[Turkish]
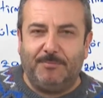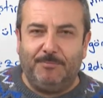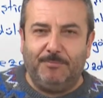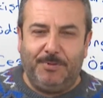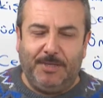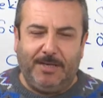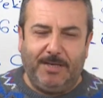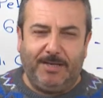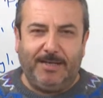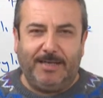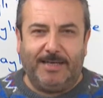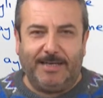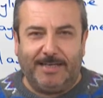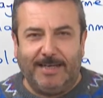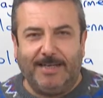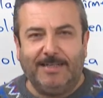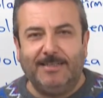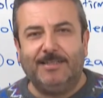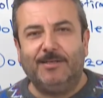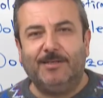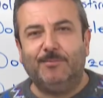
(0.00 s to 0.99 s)
bir araya
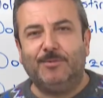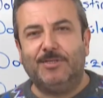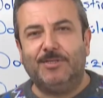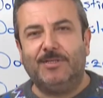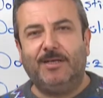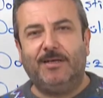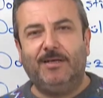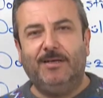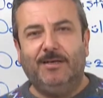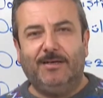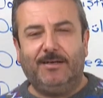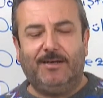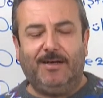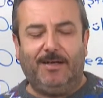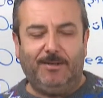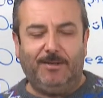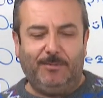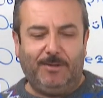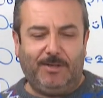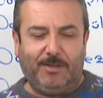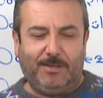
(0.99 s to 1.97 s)
geldiğimizde
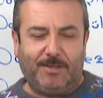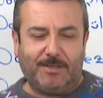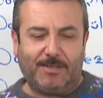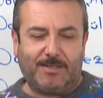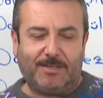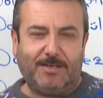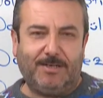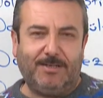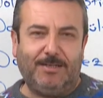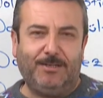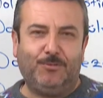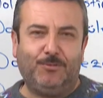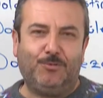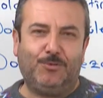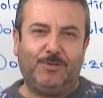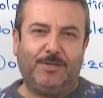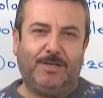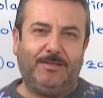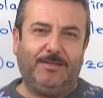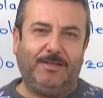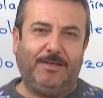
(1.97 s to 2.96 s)
galiba asgari
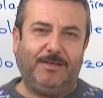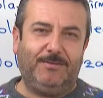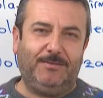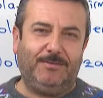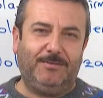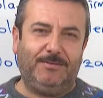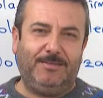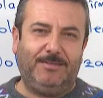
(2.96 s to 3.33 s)
düzeyde